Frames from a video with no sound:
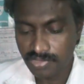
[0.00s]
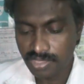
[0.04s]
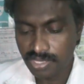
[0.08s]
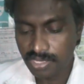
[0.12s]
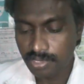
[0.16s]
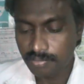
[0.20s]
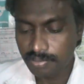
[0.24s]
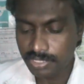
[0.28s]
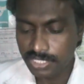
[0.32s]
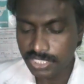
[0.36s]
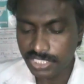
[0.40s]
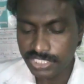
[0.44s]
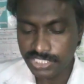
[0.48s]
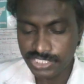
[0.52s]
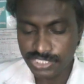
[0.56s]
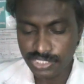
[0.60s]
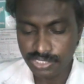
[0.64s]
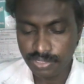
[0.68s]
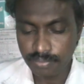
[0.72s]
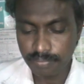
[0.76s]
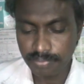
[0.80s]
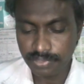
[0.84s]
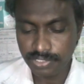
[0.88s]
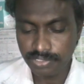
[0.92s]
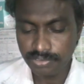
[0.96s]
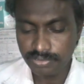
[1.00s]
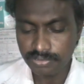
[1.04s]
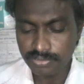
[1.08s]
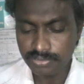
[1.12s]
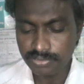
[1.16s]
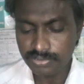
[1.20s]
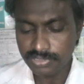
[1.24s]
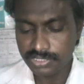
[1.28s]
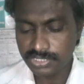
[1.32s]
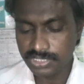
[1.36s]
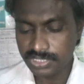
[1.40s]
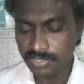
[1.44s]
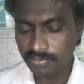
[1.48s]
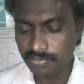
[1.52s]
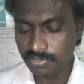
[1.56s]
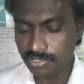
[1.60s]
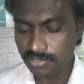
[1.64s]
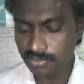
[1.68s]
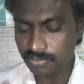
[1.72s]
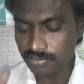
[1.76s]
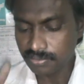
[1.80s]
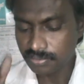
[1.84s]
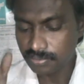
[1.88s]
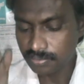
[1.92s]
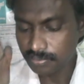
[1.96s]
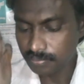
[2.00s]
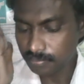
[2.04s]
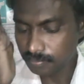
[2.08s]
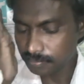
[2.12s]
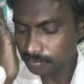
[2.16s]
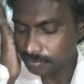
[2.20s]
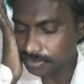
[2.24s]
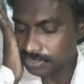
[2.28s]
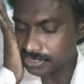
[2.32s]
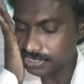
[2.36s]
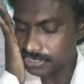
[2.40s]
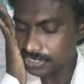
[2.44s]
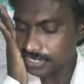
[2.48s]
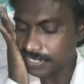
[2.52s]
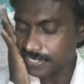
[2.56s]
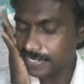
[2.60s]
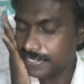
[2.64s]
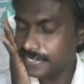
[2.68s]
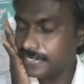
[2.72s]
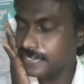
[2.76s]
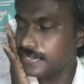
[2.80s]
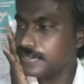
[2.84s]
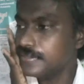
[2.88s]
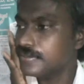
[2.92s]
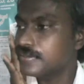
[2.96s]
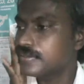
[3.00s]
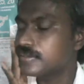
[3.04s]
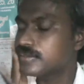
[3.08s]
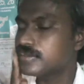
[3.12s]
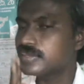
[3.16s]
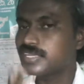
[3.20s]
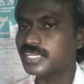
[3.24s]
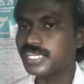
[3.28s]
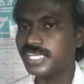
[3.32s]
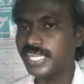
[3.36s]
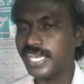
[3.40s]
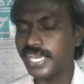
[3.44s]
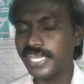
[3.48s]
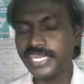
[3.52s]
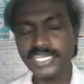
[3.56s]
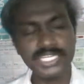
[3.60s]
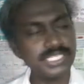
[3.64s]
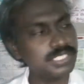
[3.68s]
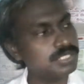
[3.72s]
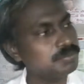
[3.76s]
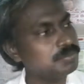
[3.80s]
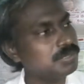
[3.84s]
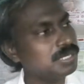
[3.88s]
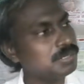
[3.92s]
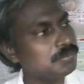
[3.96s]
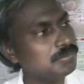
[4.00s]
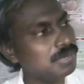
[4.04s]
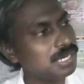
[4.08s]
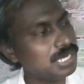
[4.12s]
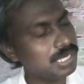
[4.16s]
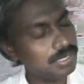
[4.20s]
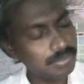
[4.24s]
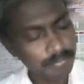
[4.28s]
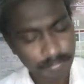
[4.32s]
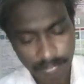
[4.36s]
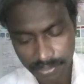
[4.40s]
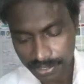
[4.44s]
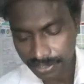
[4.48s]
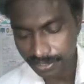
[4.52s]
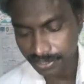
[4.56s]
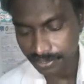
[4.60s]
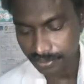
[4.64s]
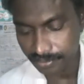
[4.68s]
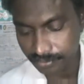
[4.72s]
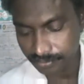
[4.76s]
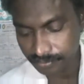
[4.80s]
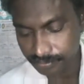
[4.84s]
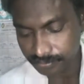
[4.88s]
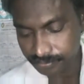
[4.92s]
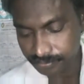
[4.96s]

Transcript: కాబట్టి కైసరుకు పన్ను ఇవ్వటం మంచిదే అని జ్ఞానయుక్తమైన మాటలు పలికాడు